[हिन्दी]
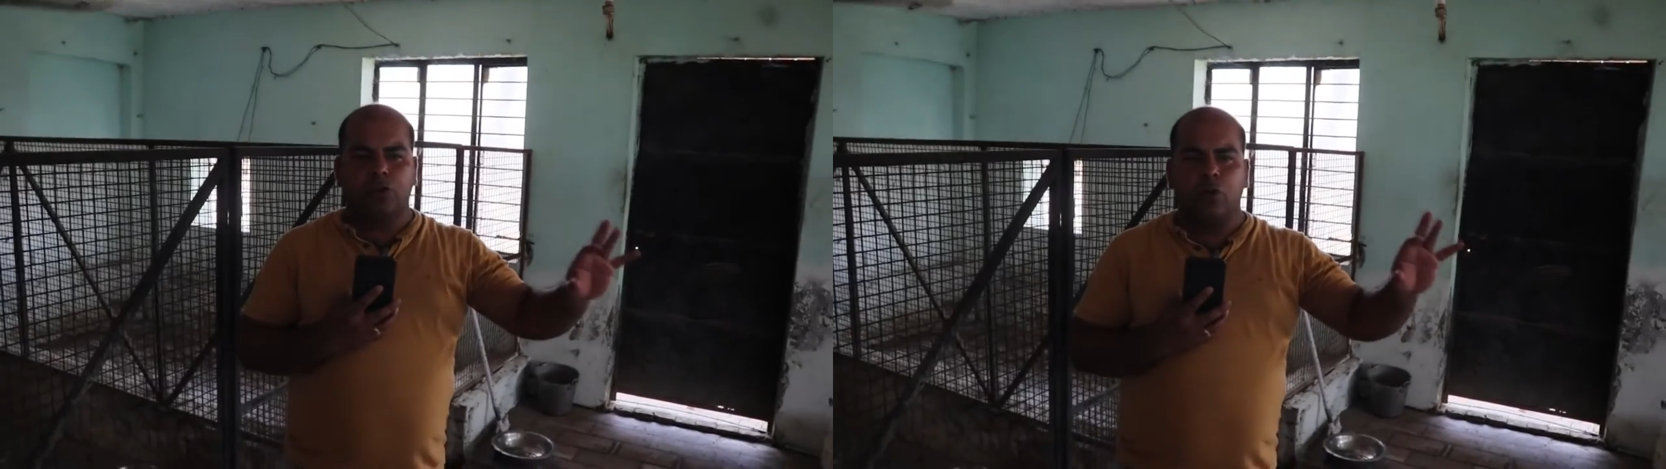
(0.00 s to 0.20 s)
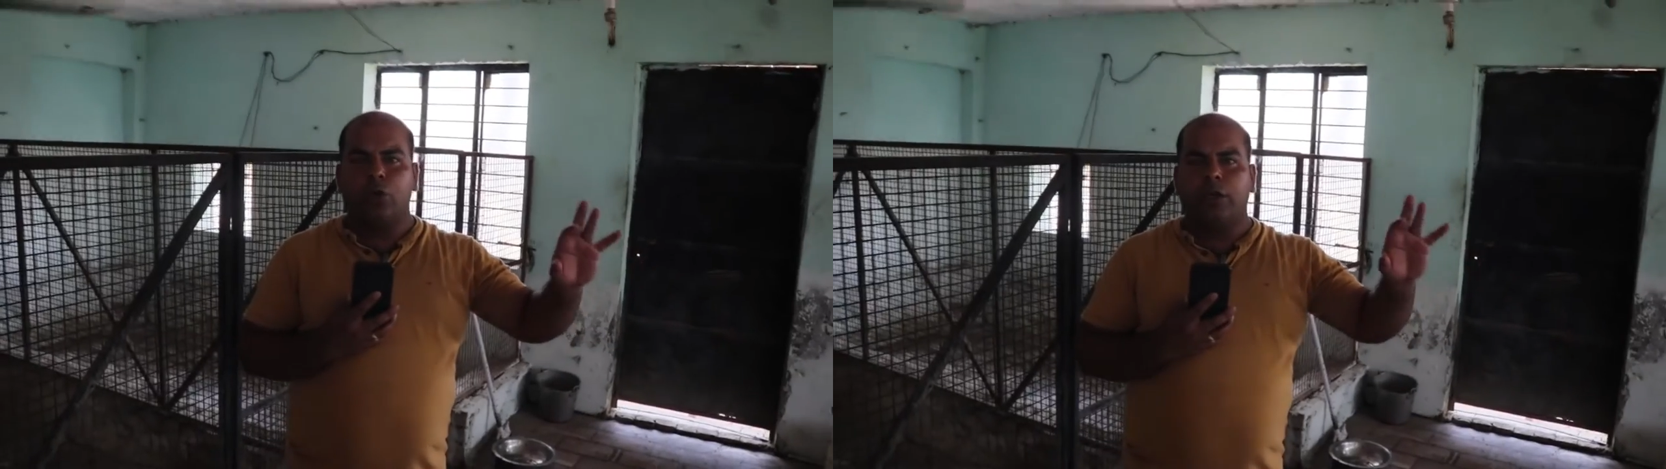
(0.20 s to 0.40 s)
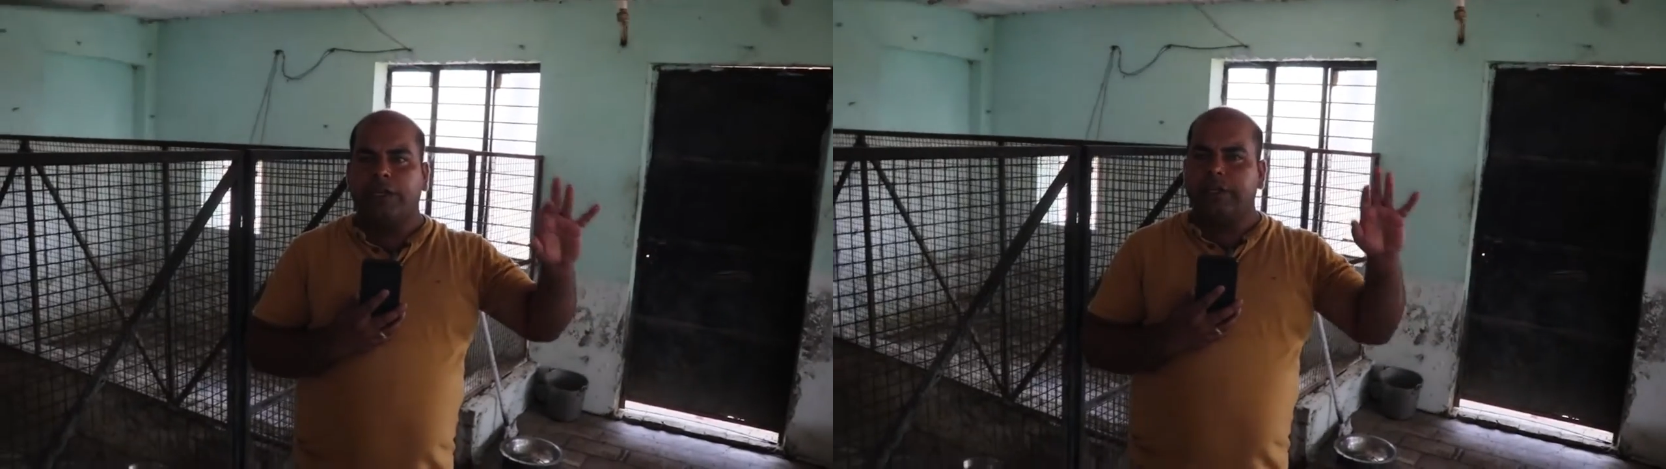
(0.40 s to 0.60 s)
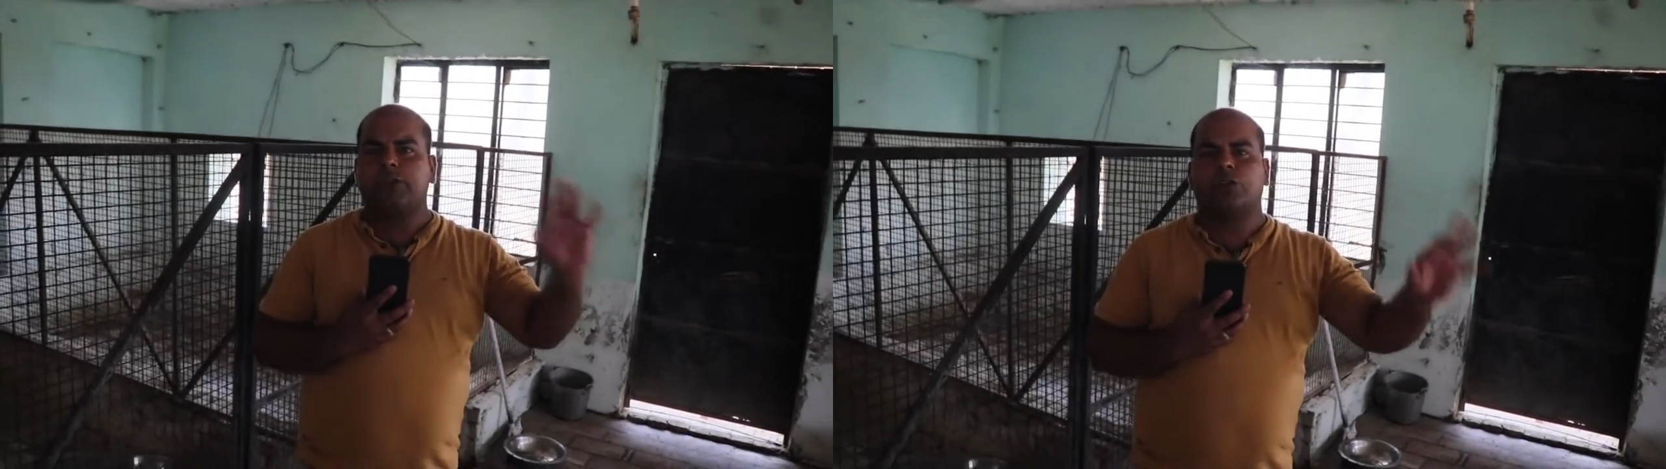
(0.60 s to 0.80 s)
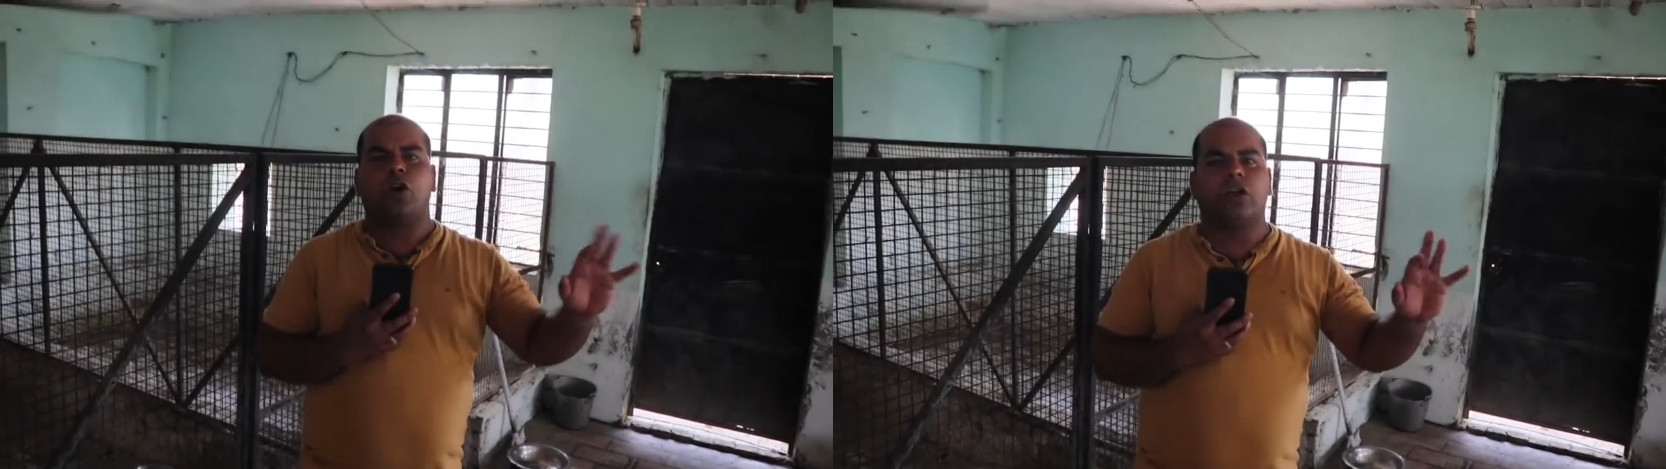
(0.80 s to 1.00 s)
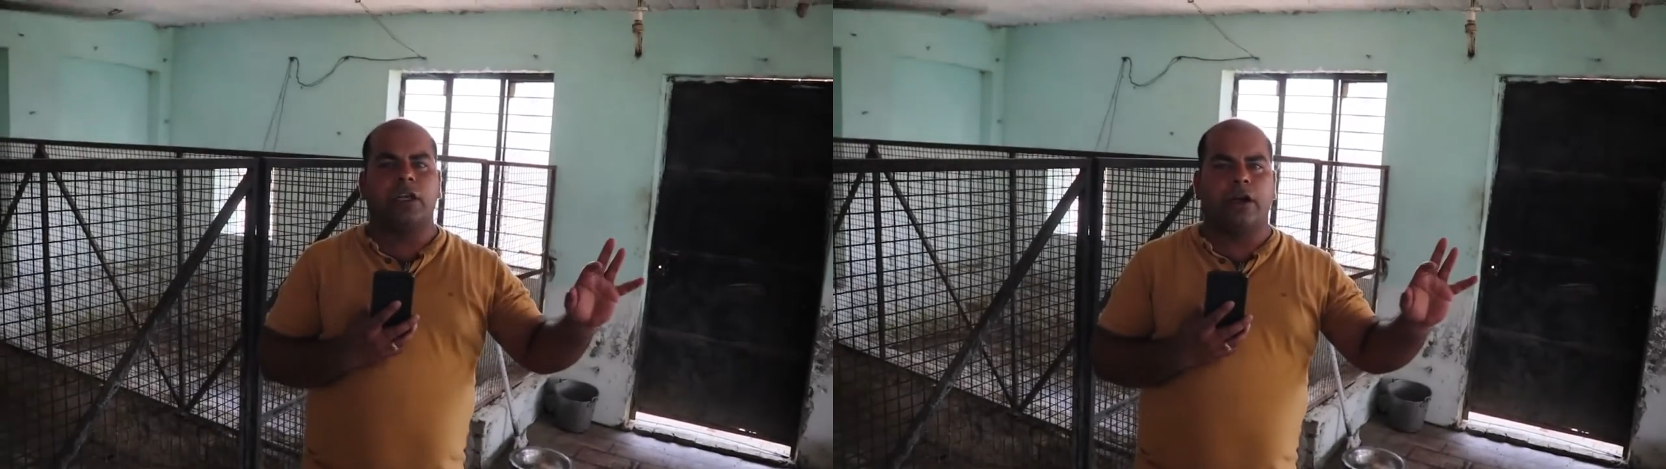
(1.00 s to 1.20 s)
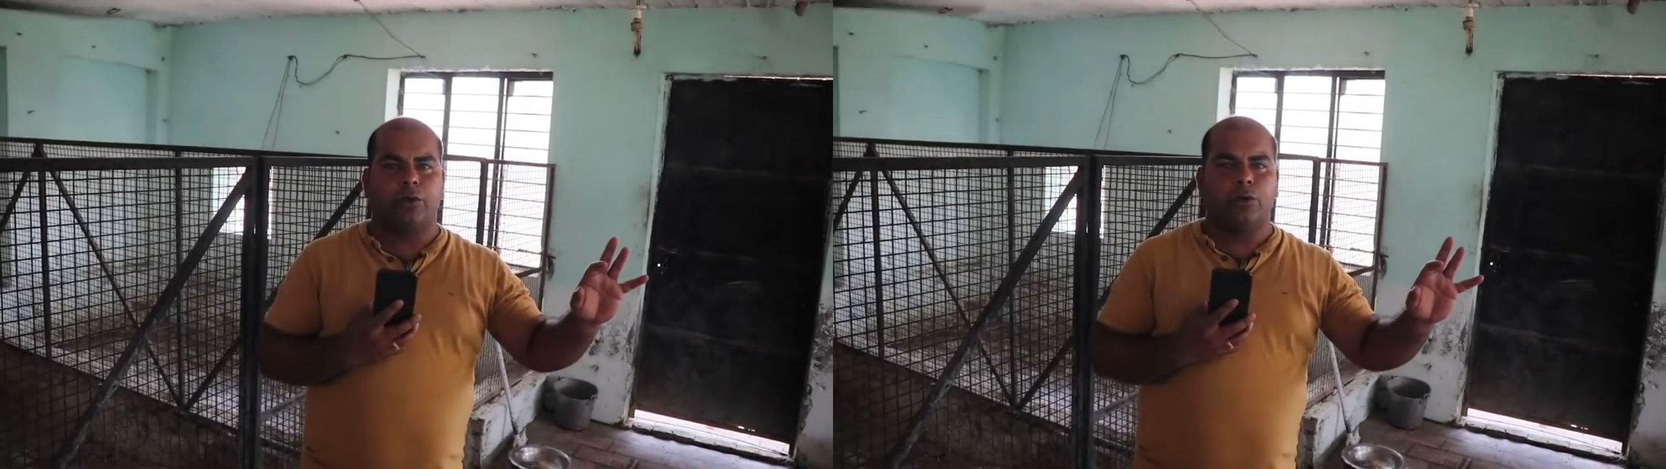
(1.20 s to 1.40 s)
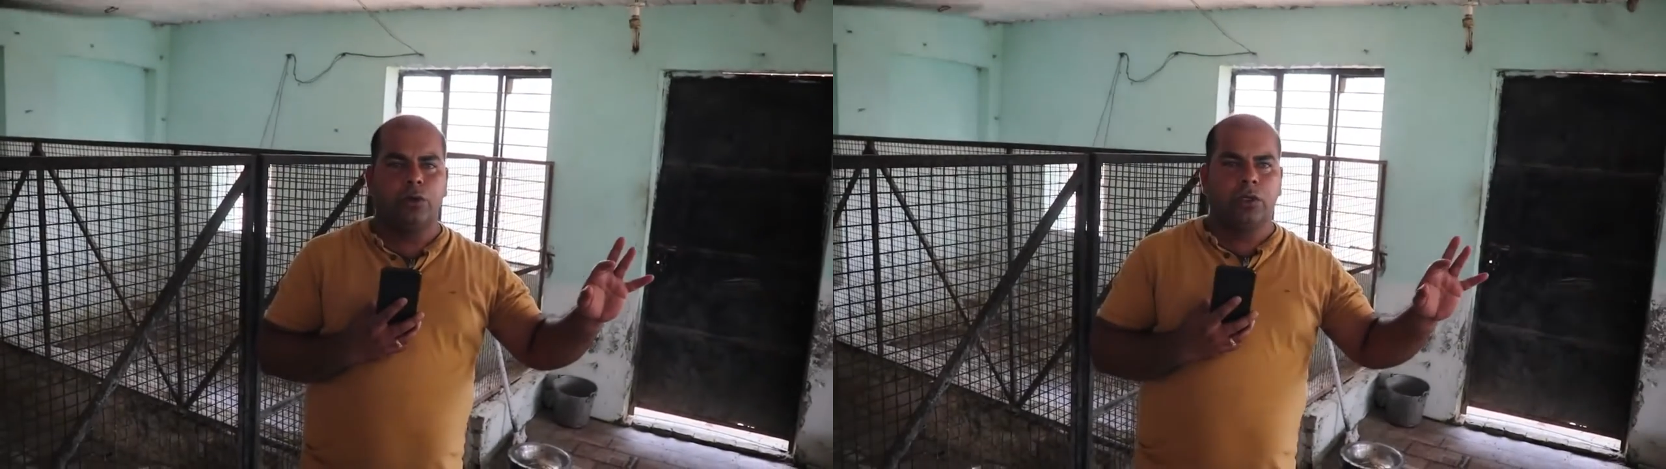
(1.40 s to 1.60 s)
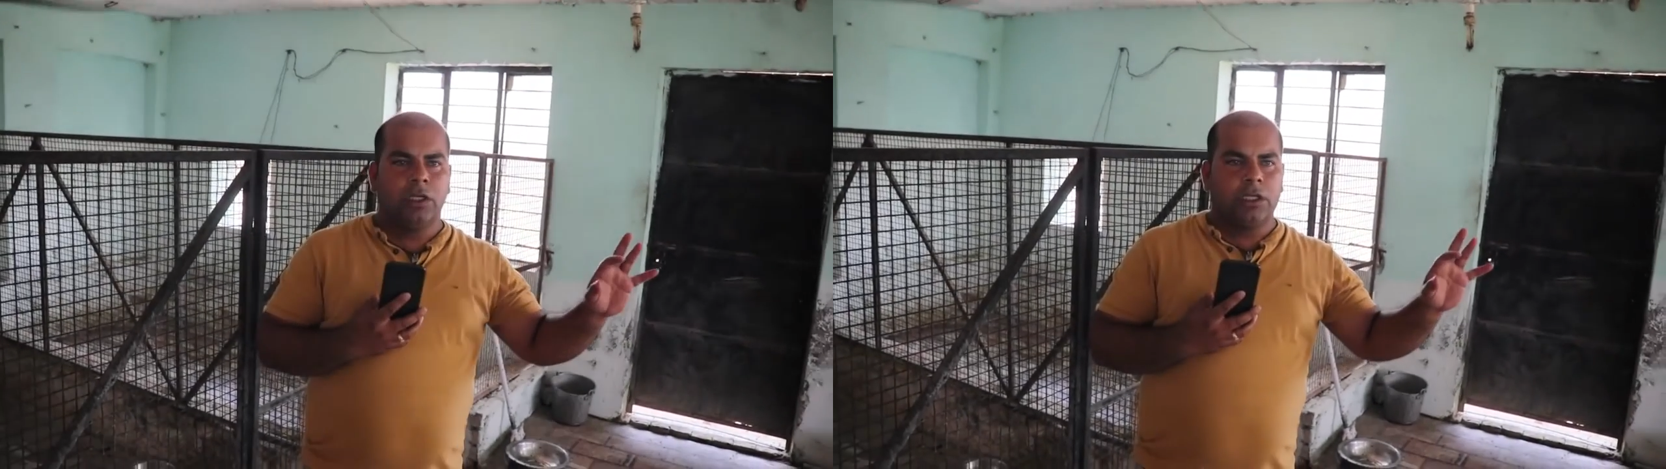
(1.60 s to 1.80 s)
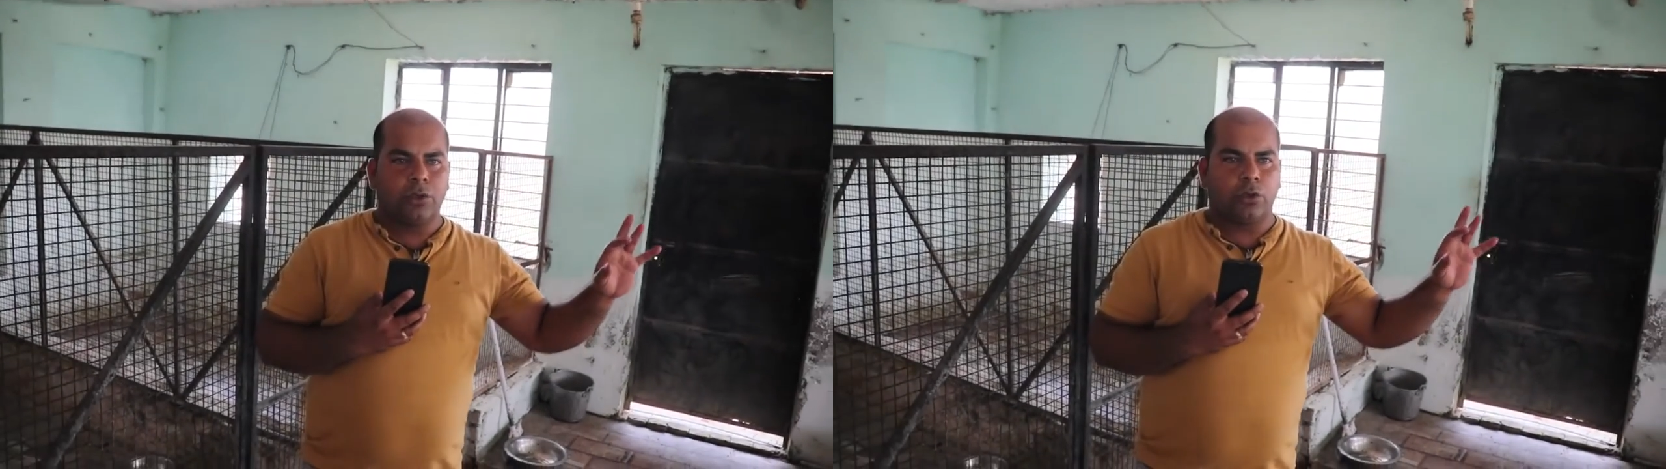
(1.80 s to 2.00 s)
को हीट स्ट्रॉक ना हो
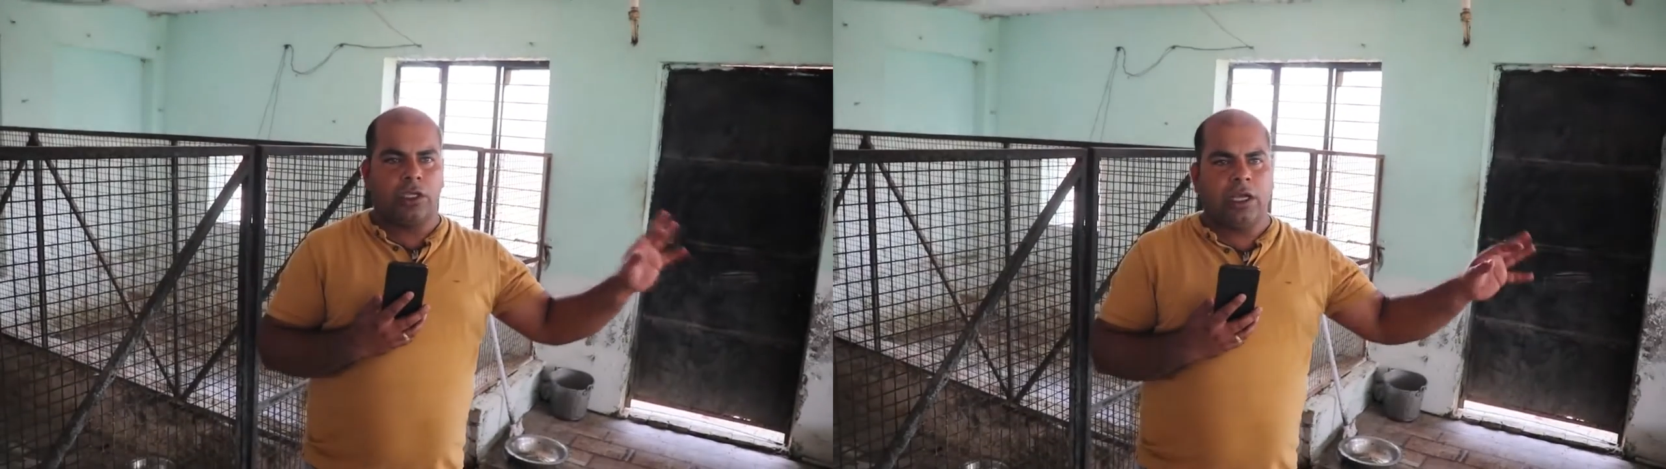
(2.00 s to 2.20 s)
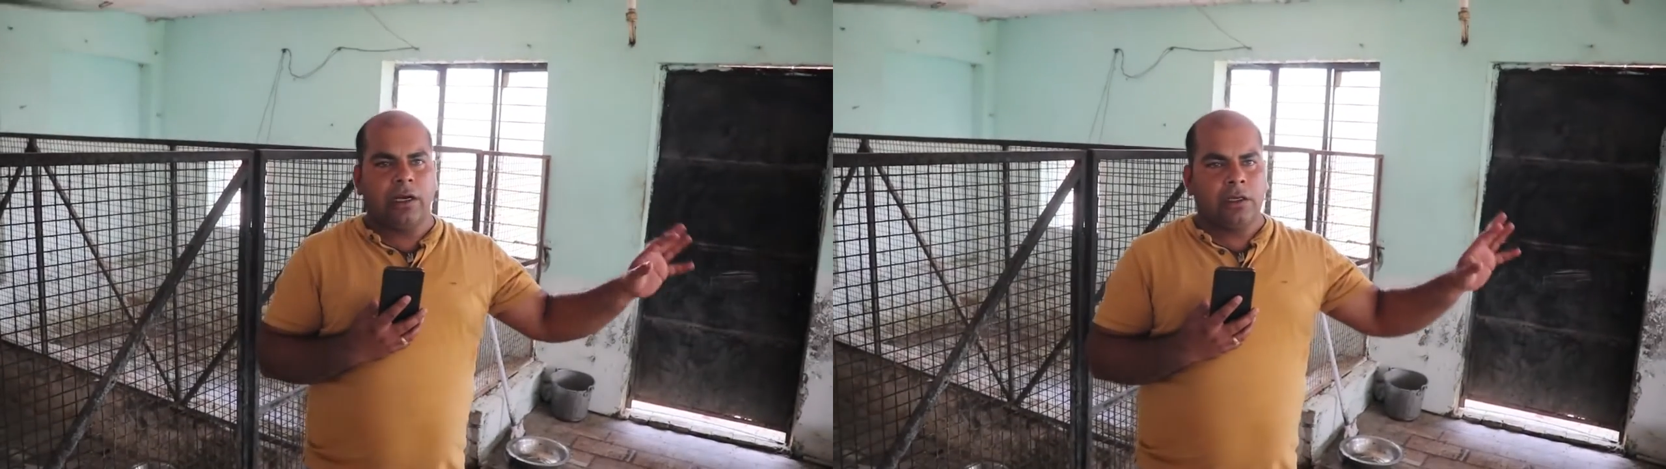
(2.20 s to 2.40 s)
क्योंकि